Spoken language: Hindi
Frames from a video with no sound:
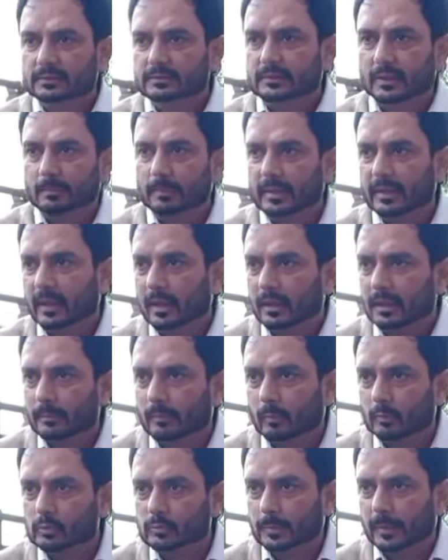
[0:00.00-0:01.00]
जब मैं यहाँ नहीं
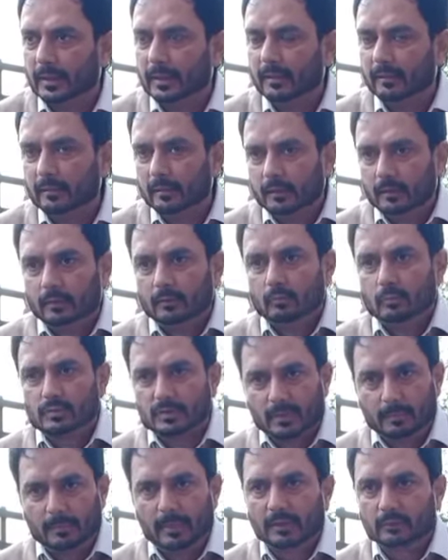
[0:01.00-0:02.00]
पहुँच पाया
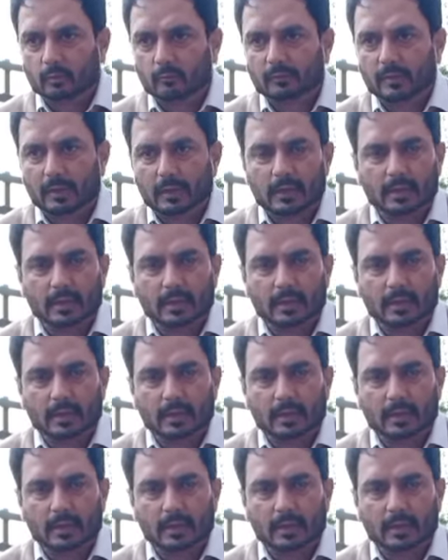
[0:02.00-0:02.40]
उसके बाद तो फिर